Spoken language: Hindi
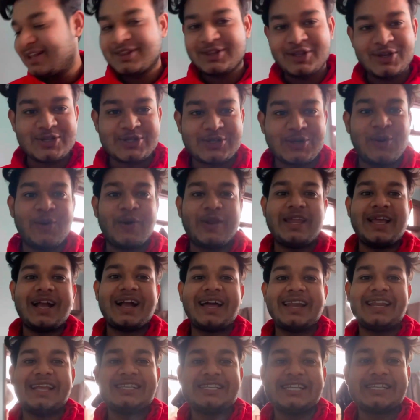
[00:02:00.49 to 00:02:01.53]
तो सो रही
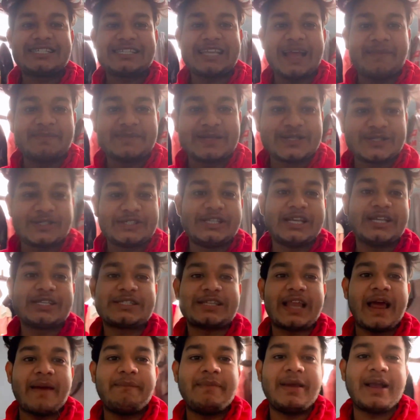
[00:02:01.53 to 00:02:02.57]
अगर ये जिस टाइम से जिस
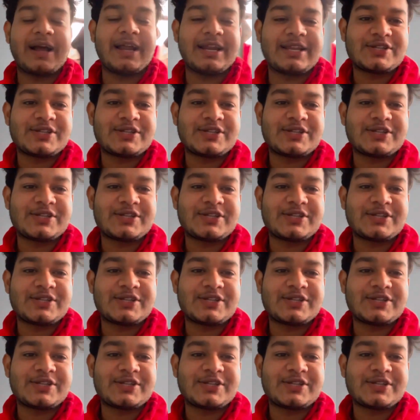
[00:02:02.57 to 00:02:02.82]
टाइम भी अगर